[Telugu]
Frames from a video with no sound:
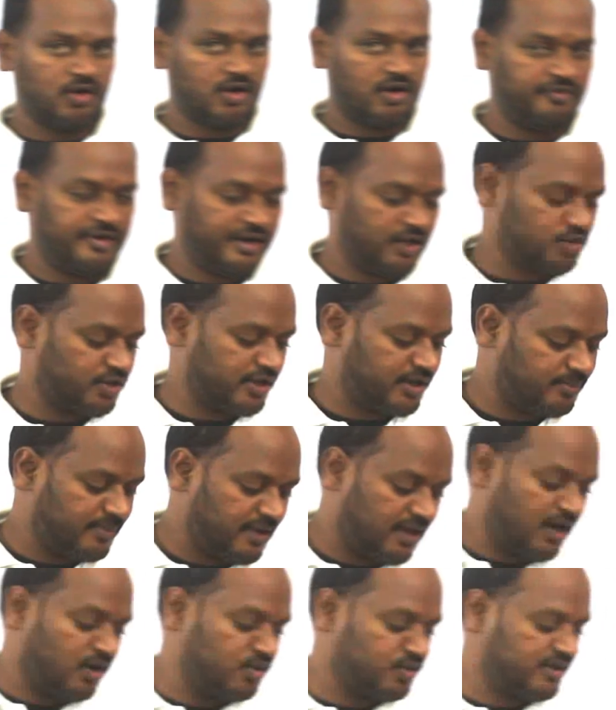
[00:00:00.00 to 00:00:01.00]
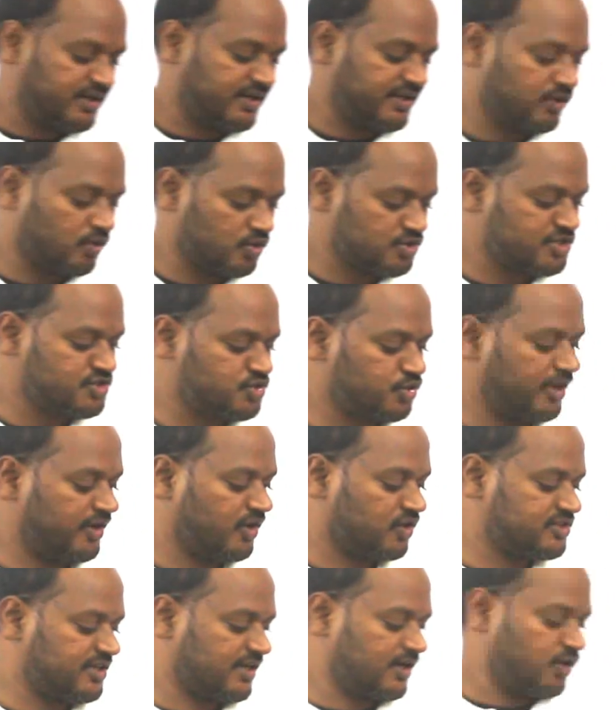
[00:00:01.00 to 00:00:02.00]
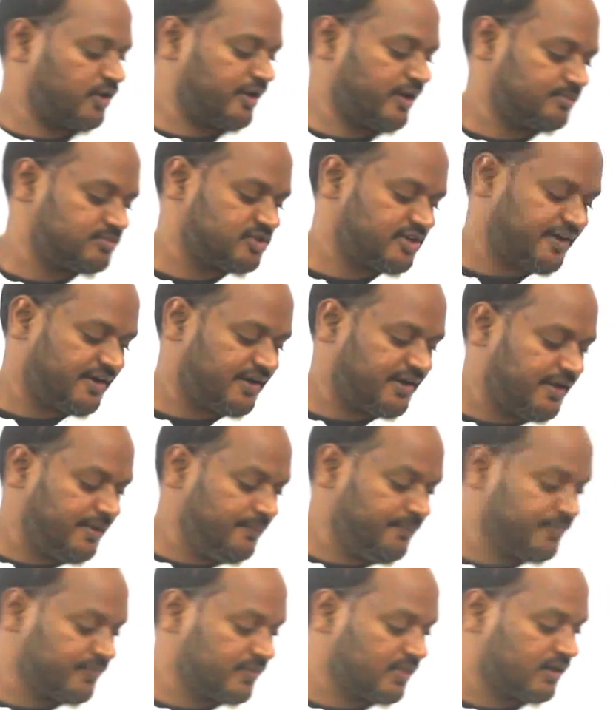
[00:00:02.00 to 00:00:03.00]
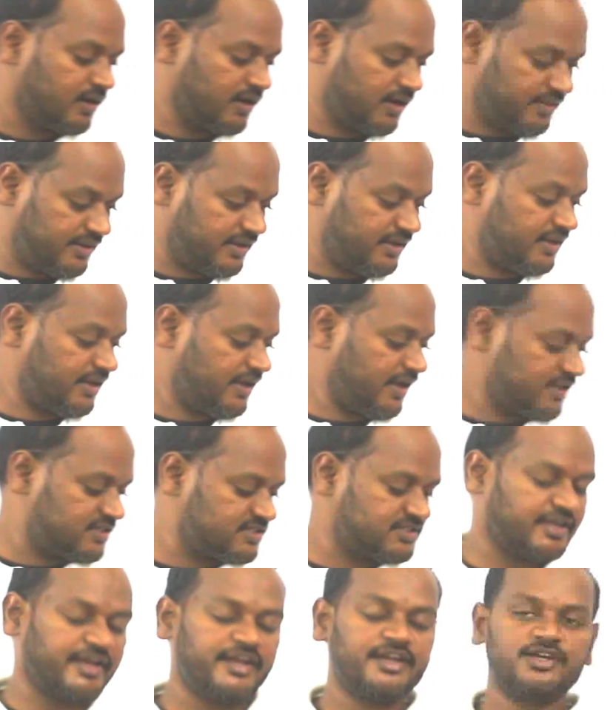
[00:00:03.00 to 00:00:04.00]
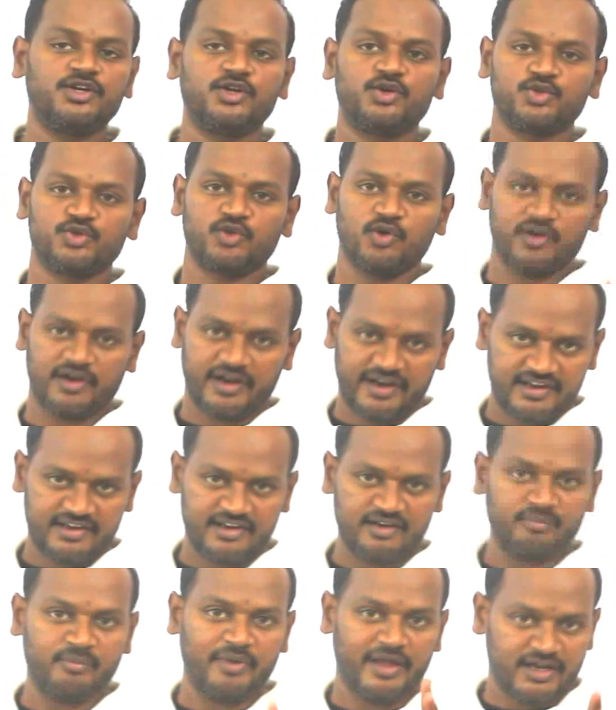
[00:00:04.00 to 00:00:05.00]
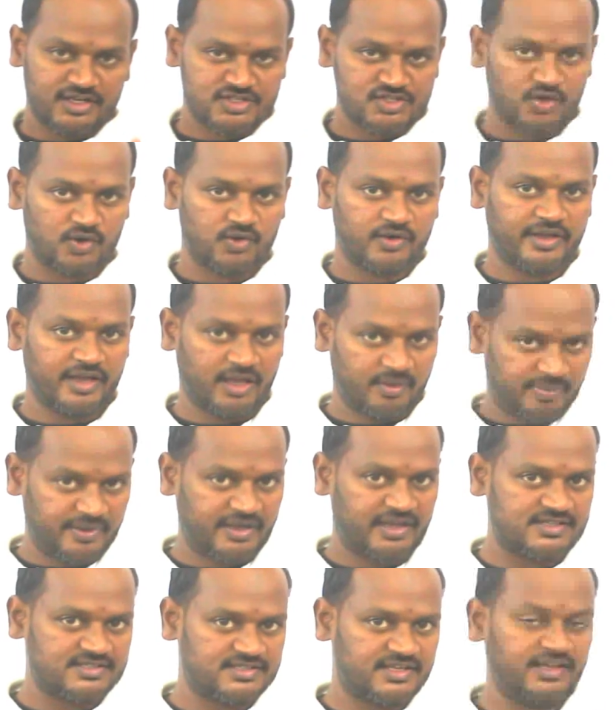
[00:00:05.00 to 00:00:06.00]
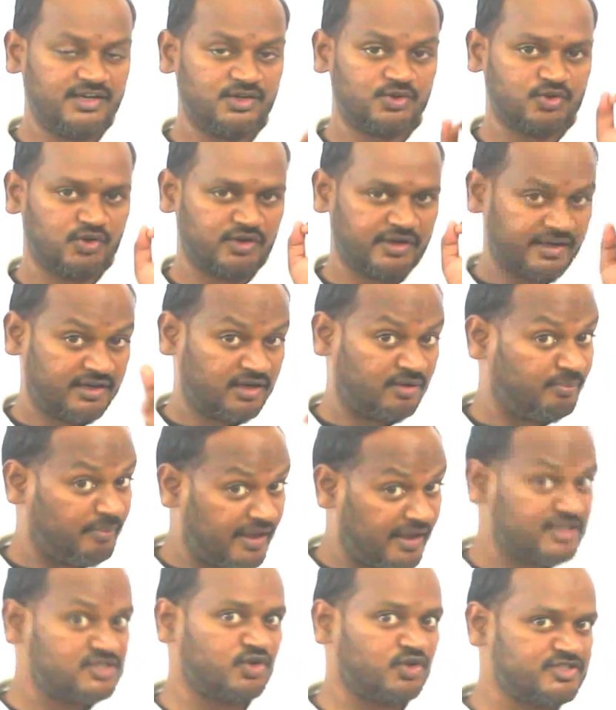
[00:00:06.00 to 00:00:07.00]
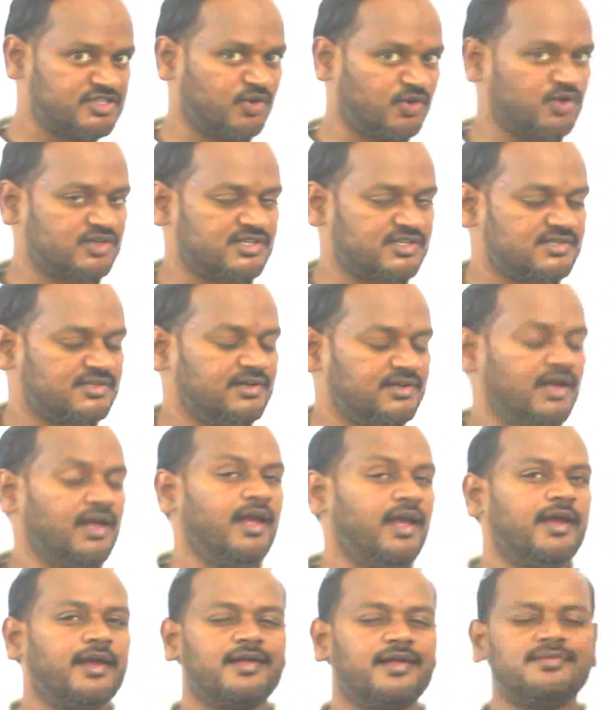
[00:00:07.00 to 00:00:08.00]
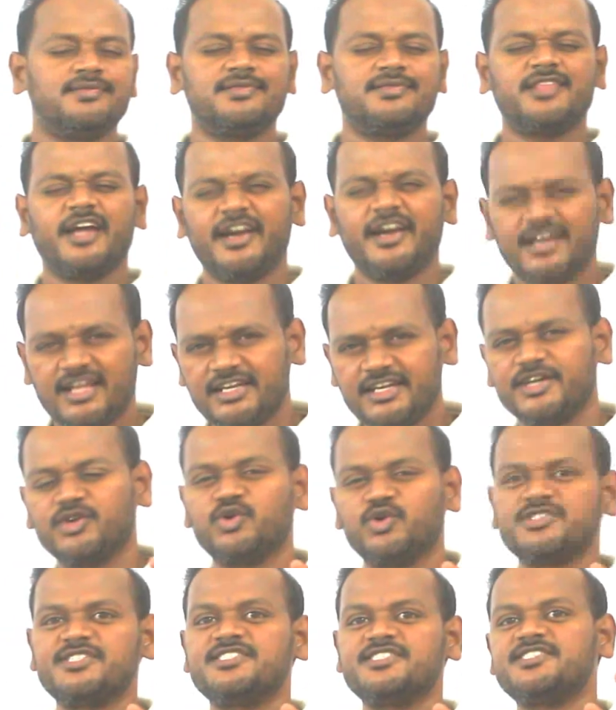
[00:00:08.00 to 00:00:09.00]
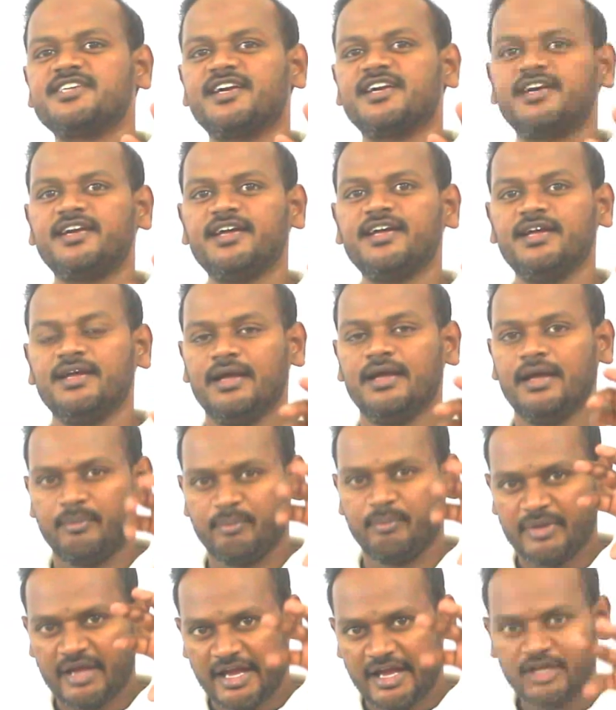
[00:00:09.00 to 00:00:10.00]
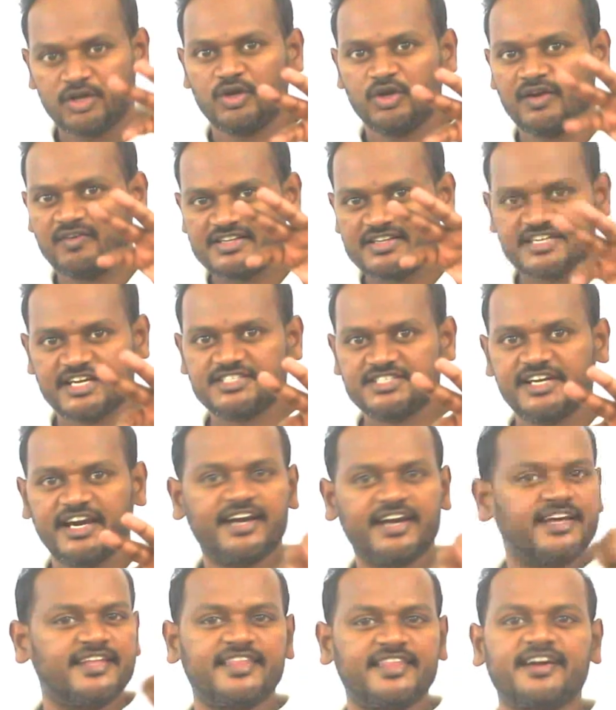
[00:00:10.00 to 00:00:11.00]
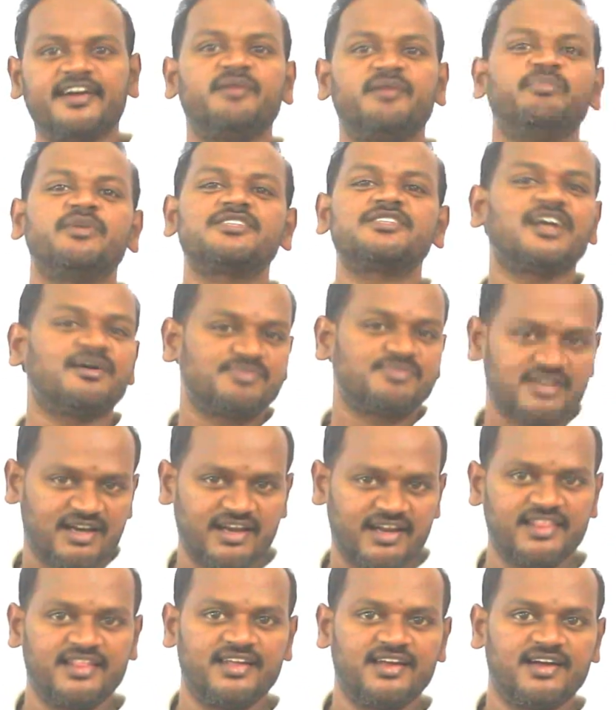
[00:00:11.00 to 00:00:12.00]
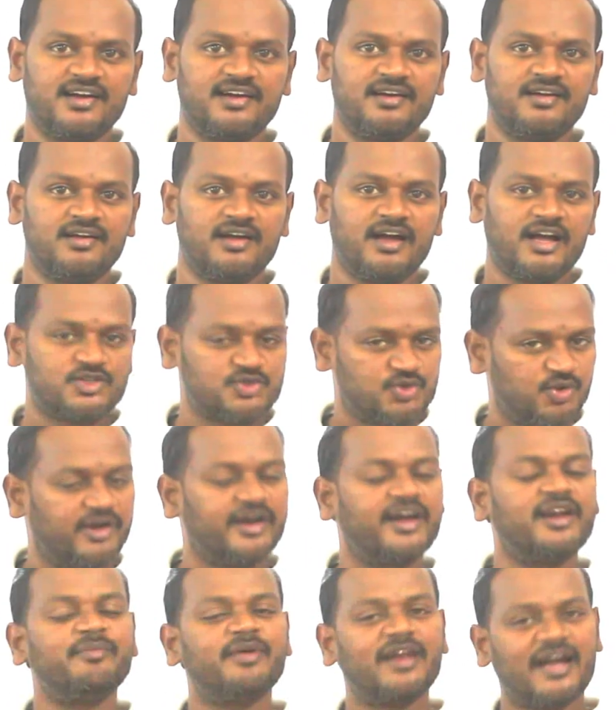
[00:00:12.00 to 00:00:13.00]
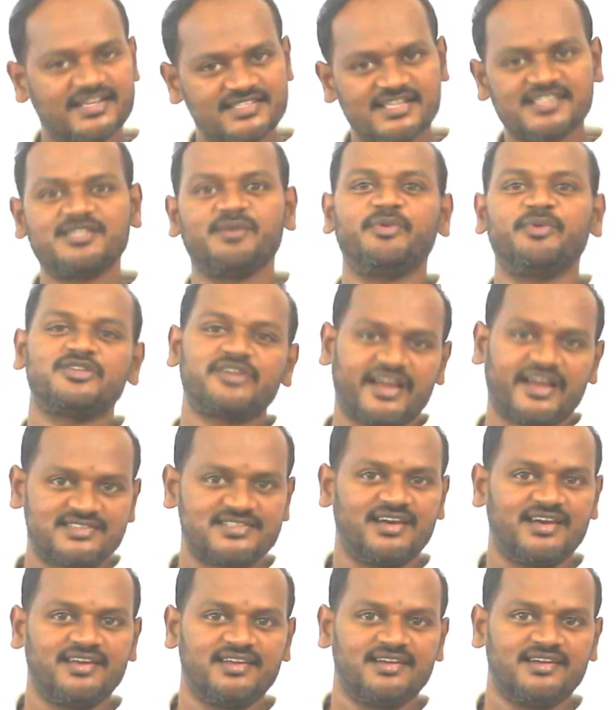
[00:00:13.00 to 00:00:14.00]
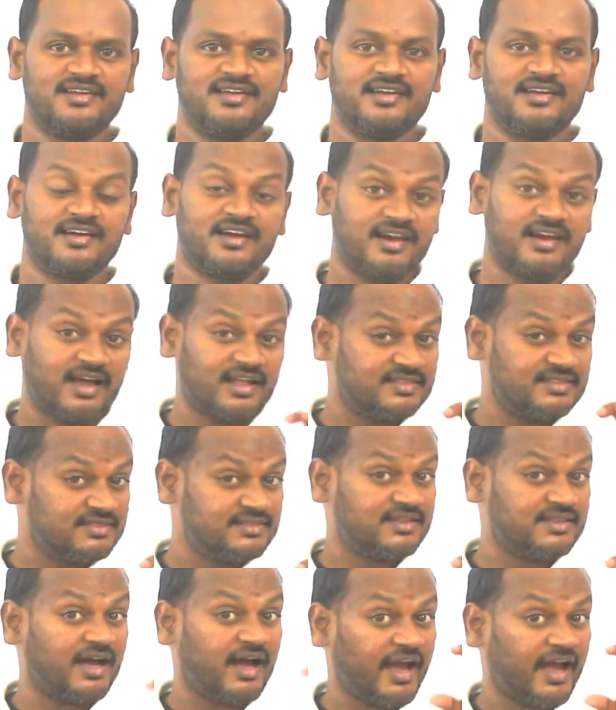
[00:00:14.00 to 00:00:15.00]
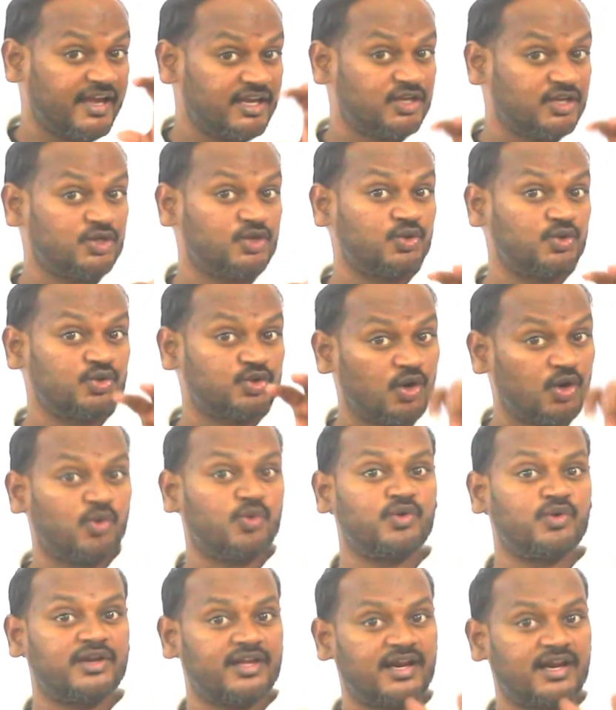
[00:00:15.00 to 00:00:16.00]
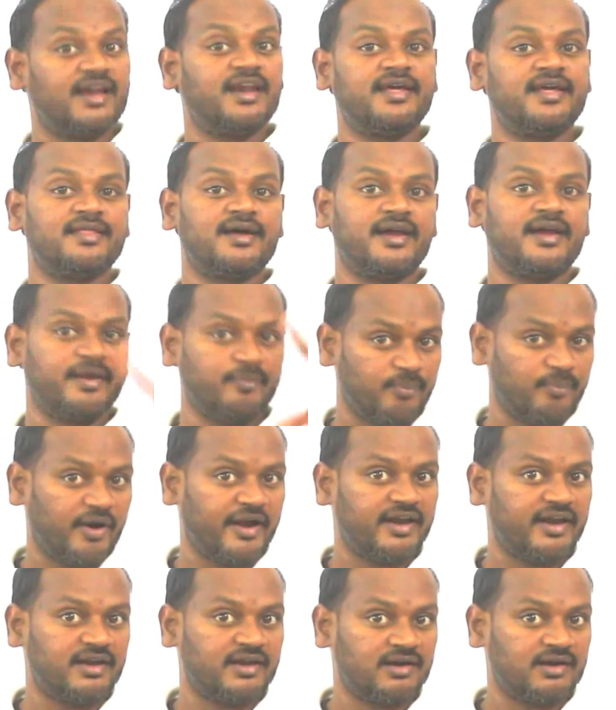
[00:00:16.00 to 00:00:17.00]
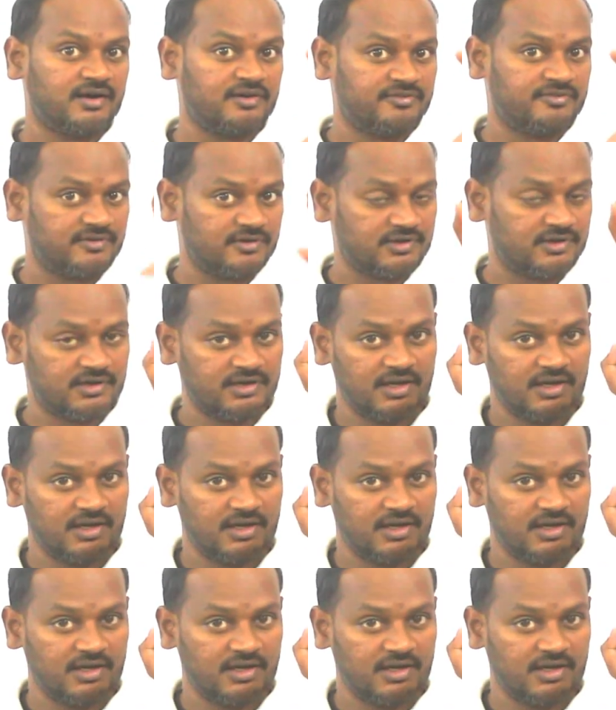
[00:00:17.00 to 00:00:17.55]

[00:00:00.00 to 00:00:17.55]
ఇంకో వీడియో చూడండి ఎలా ఉందండి క్వశ్చన్స్ చూడండి ఒకసారి ఇట్లా అబ్జర్వ్ చేయండి ఇది ఎస్ఐ టూ థౌసండ్ నైన్టీన్ మెయిన్స్లో ఏపీఎస్ఐ టూ థౌసండ్ నైన్టీన్ మెయిన్స్లో ఇచ్చిన క్వశ్చన్స్ ఎంత ఇంటెలిజెంట్ క్వశ్చన్స్ ఇచ్చారంటే మీ ఐక్యూ లెవెల్ చెక్ చేయడానికి ఇంతకంటే బెస్ట్ ఆప్షన్ లేదు ఇంకా అది చూడగానే మీరు ఆన్సర్ చెప్పేసి యాక్చువల్లీ కానీ అంత ఐక్యూతో ఉన్నారా లేదా అనే పాయింట్ ఆఫ్